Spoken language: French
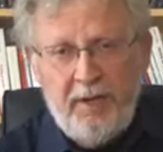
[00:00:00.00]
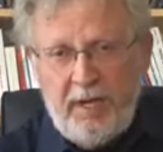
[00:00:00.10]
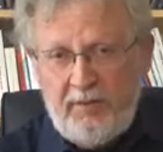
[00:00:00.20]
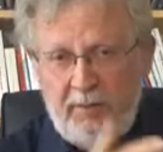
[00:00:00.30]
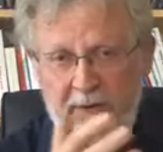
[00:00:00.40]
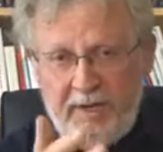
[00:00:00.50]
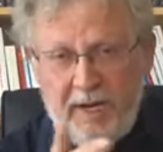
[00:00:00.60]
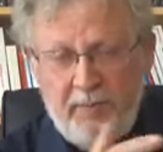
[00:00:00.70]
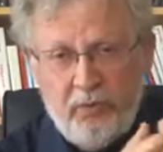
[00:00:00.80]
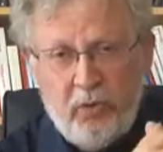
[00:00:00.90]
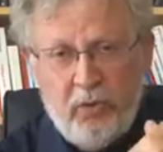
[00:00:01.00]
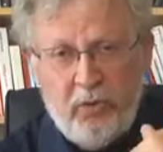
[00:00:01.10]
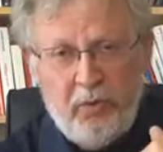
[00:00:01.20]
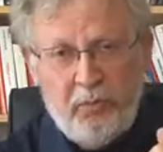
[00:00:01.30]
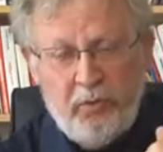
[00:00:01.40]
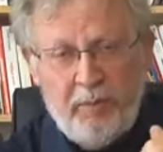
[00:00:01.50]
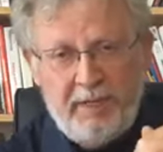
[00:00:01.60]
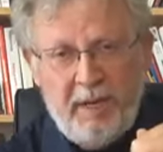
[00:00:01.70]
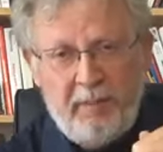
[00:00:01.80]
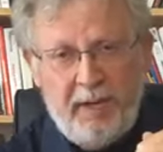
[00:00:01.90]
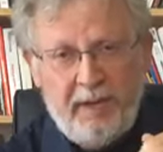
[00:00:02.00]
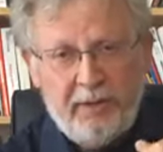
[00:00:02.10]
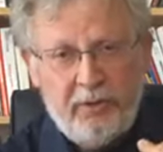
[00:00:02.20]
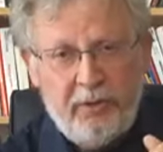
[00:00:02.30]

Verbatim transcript: Edwy Plenel pour, euh, pour Mediapart,